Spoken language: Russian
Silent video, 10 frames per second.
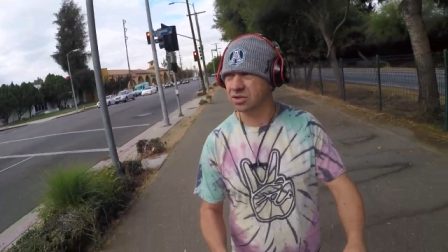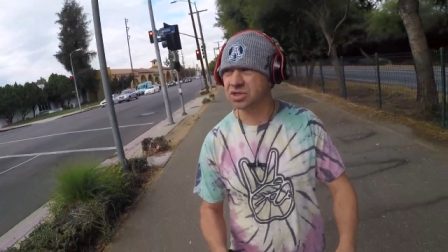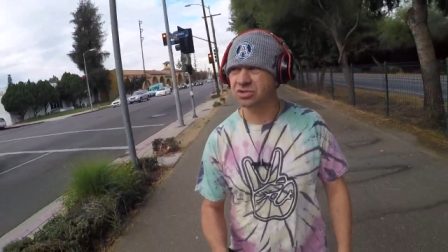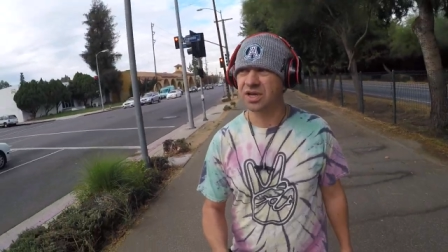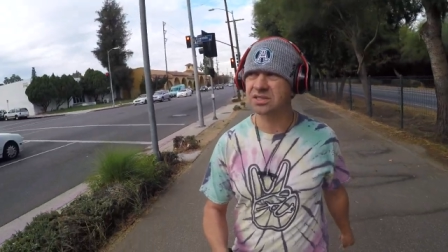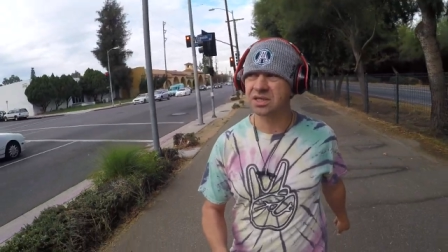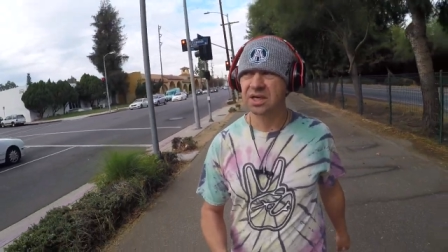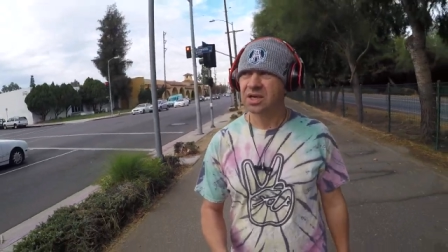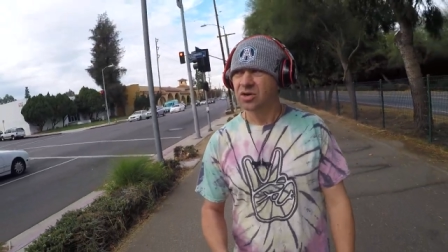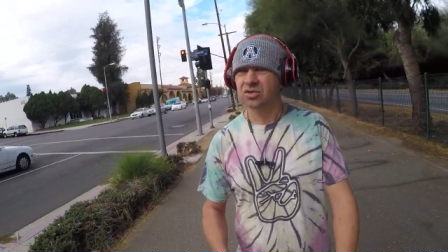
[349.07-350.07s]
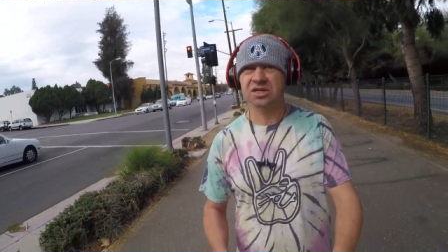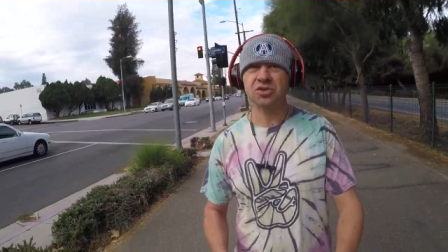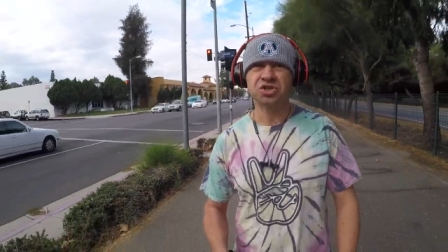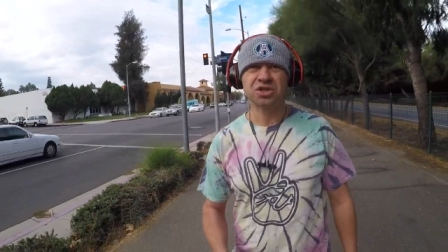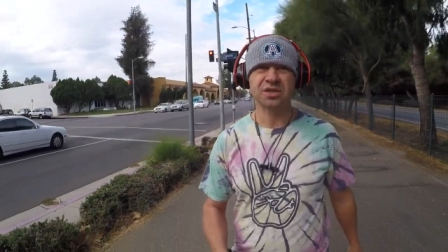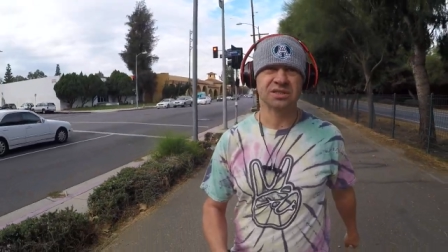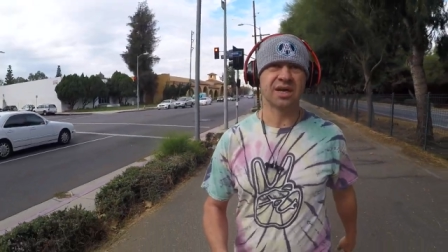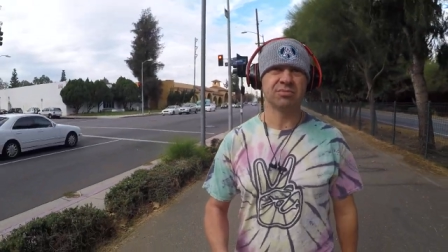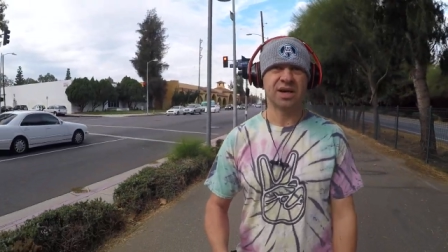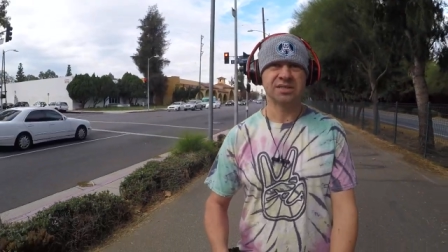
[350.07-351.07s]
То есть у нас, у нас очень
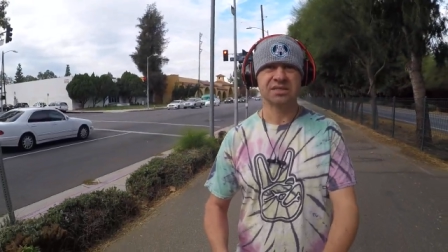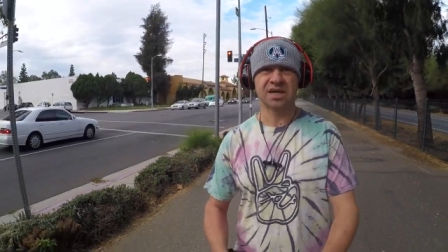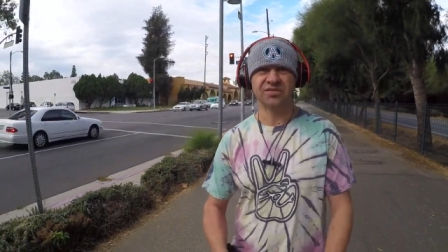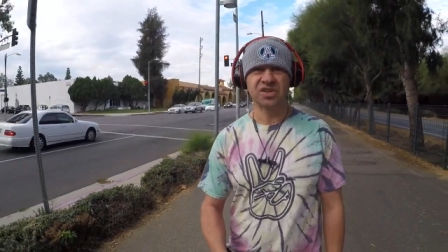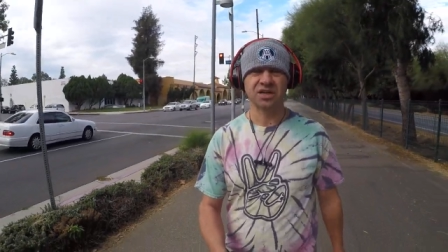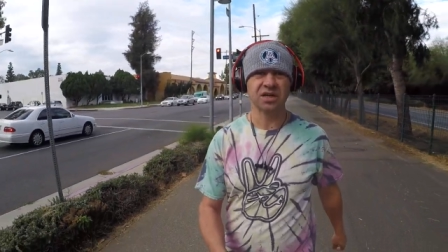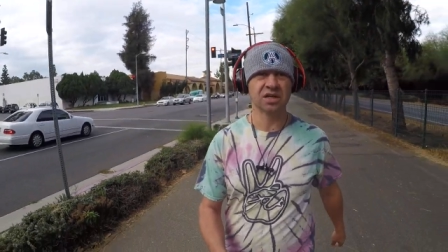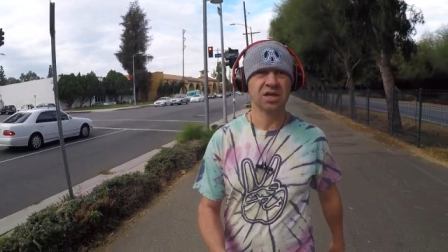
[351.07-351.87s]
разнообразный завтрак